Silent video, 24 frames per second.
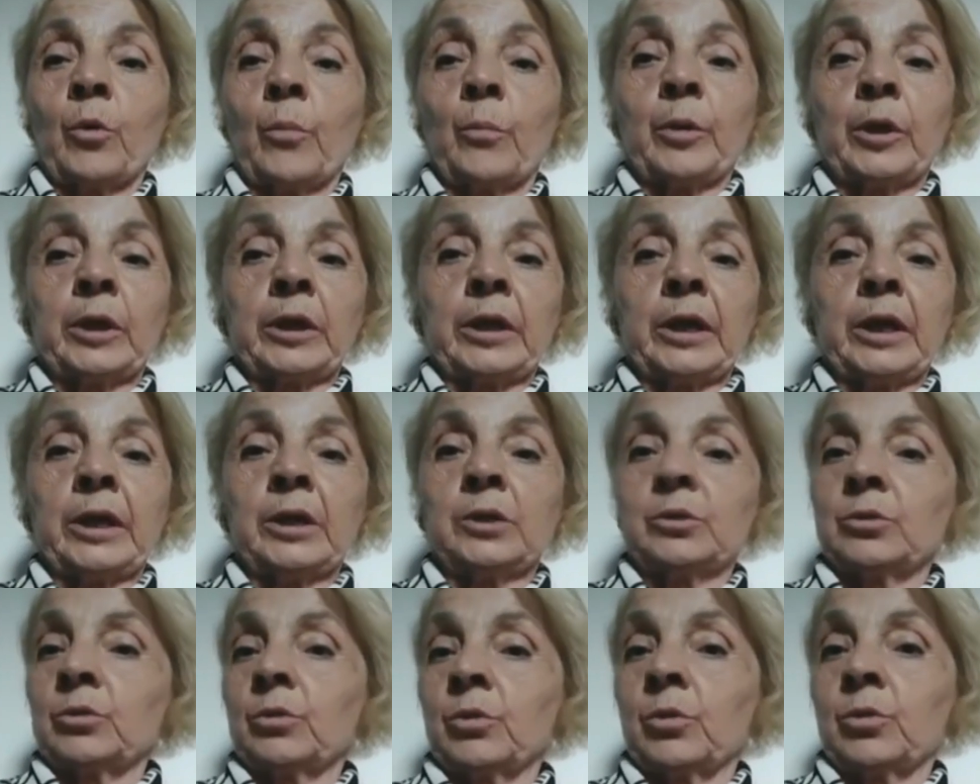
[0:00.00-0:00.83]
poiché
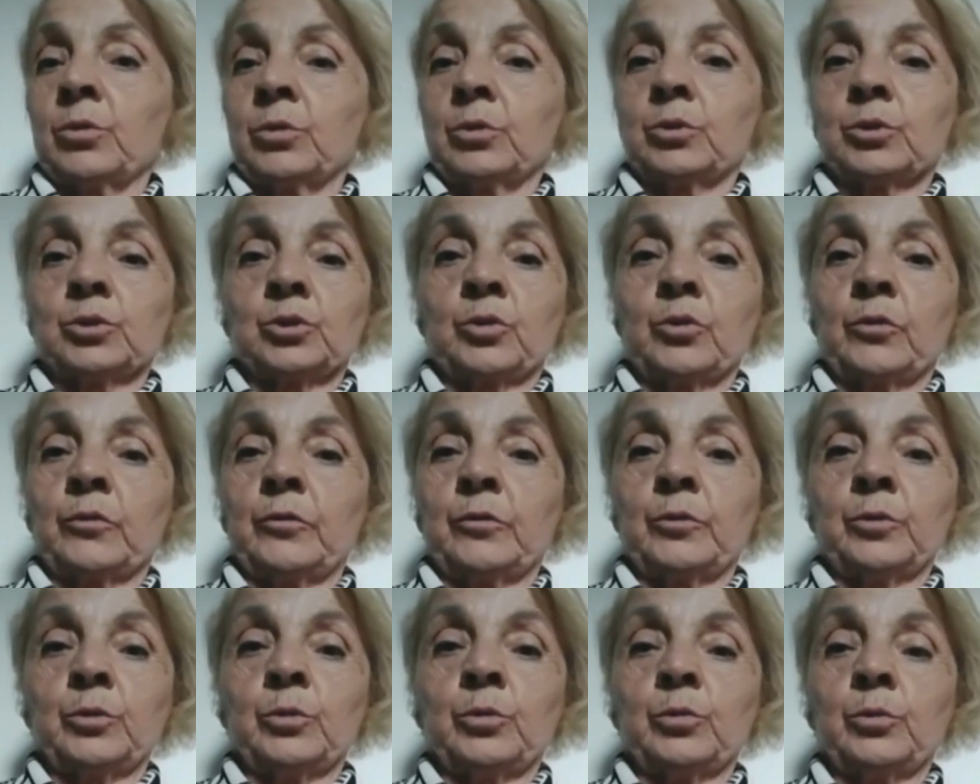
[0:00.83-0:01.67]
non conosco il
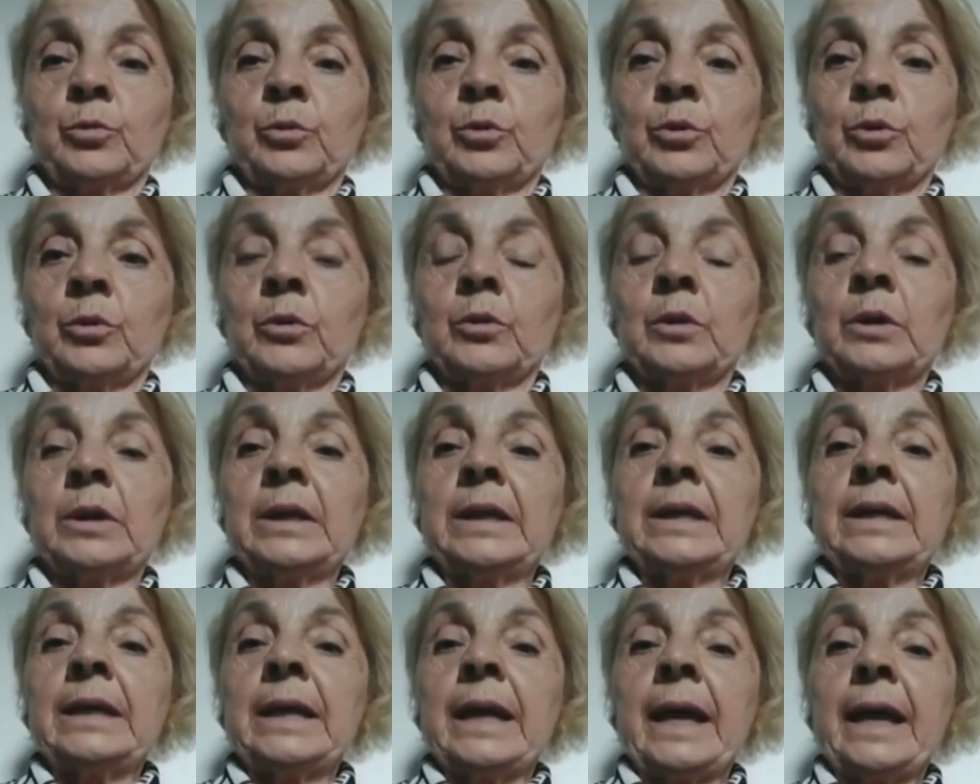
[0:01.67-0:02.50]
futuro.
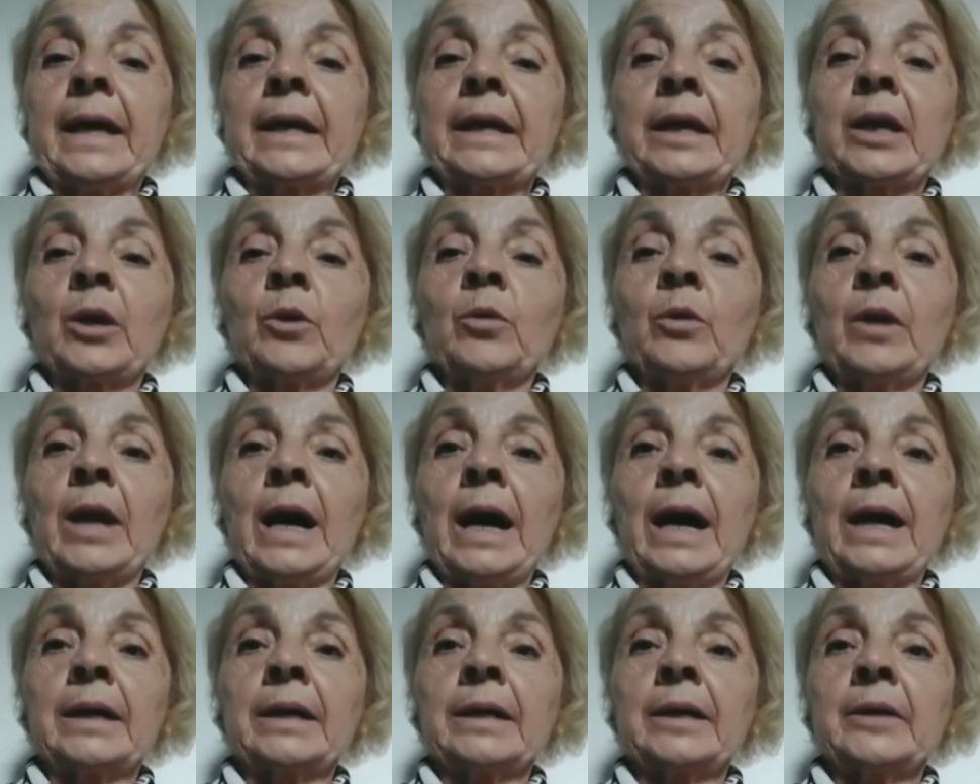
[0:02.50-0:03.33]
È
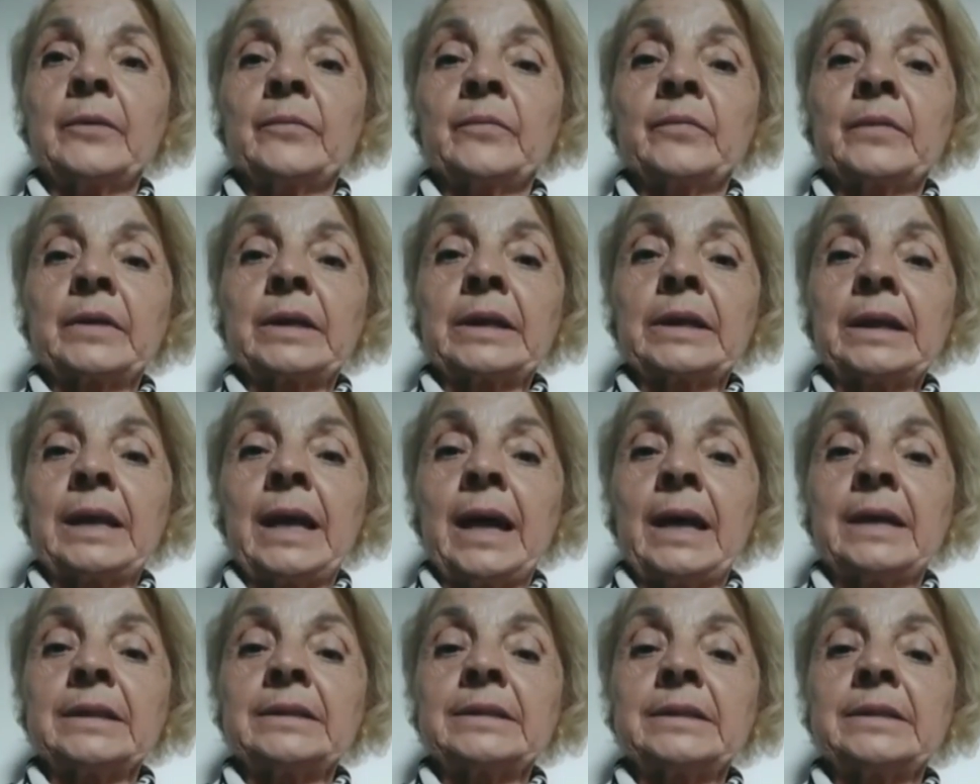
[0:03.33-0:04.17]
regolare?
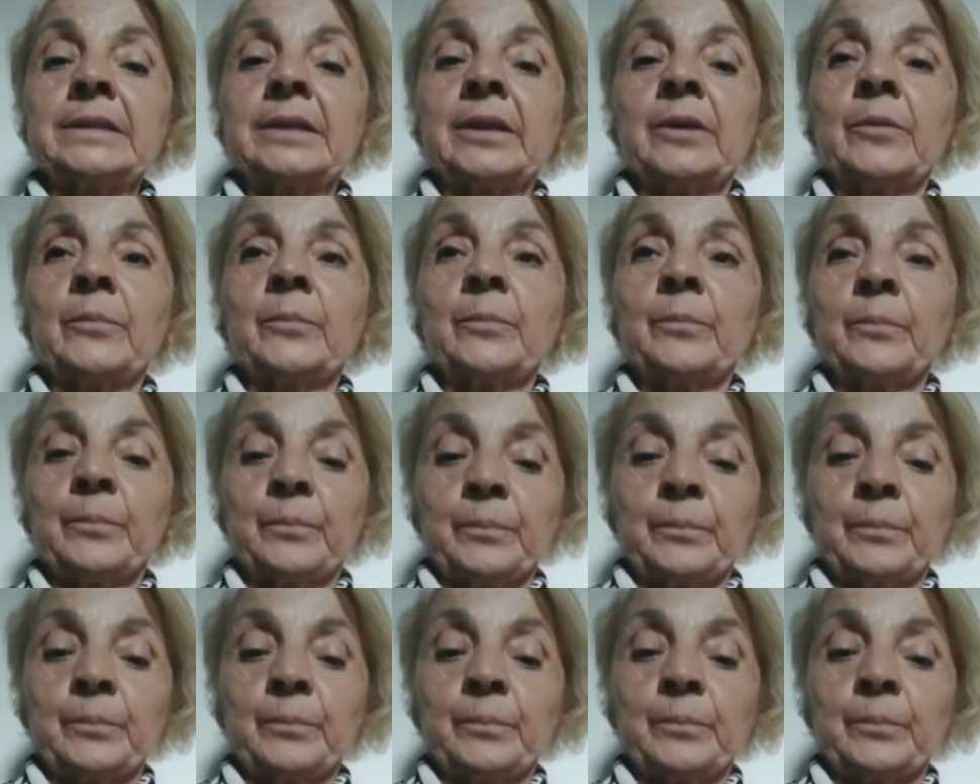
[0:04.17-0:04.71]
Grazie.